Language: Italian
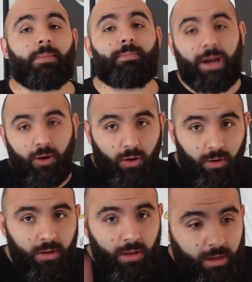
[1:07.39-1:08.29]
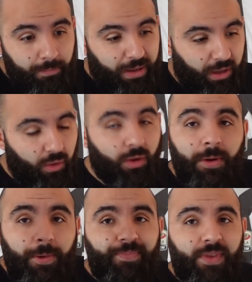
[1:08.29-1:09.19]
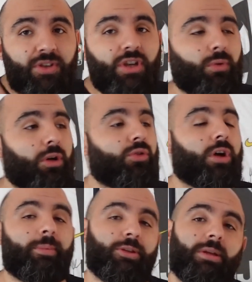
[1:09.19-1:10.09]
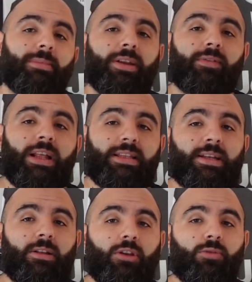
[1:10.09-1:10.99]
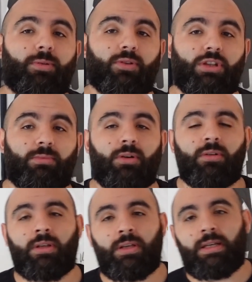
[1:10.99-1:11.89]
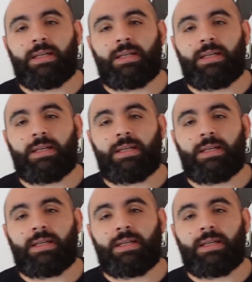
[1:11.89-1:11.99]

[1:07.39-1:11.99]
Però, però, c'è qualcuno che potrebbe arrivare a zero l'anno prossimo?